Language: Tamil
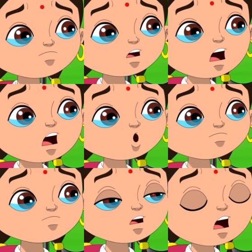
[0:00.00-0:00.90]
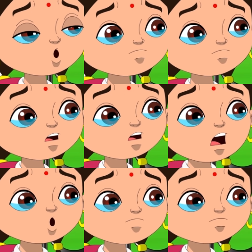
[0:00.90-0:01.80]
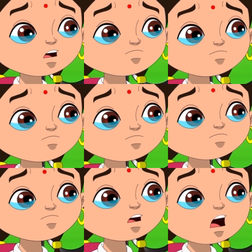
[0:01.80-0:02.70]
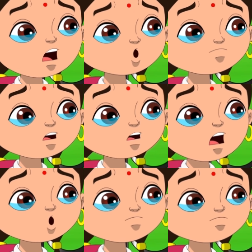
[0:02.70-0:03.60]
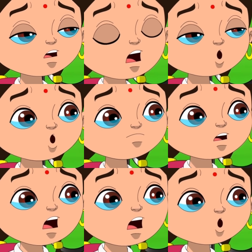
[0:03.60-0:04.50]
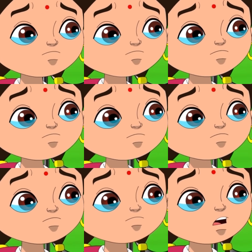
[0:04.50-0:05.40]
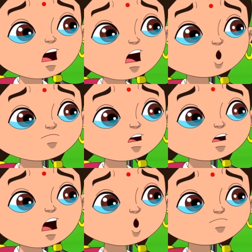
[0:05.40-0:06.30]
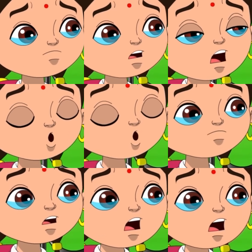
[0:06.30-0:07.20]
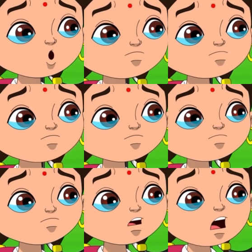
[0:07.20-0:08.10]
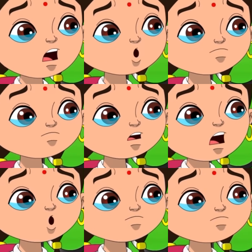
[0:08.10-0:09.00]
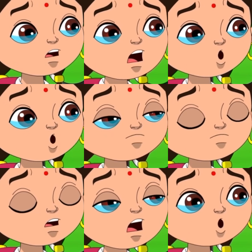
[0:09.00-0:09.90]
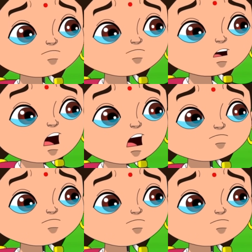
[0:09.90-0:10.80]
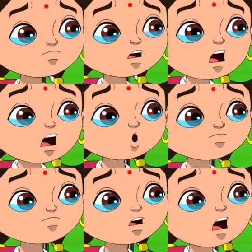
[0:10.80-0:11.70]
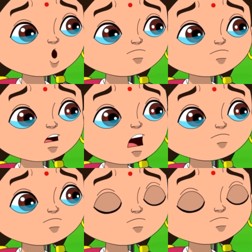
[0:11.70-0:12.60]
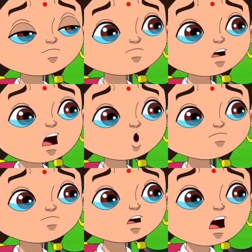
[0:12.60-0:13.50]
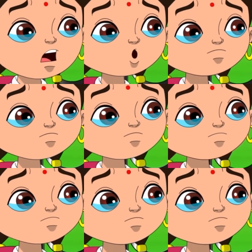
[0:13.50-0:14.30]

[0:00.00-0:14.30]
இன்னும் கொஞ்ச நேரத்துல நான் மயங்கி விழுந்துருவேன் இந்த பக்கம் போற எல்லாரும் என்னை பார்த்து பரிதாபப்பட்டு மயங்கி விழுந்துட்டேன்னு சொல்லி பக்கத்தில் இருக்க ஹாஸ்பிட்டலில் கொண்டு போய் சேர்ப்பாங்க அங்கே மருந்தெல்லாம் எழுதி கொடுத்து பணம் கட்ட சொல்லுவாங்க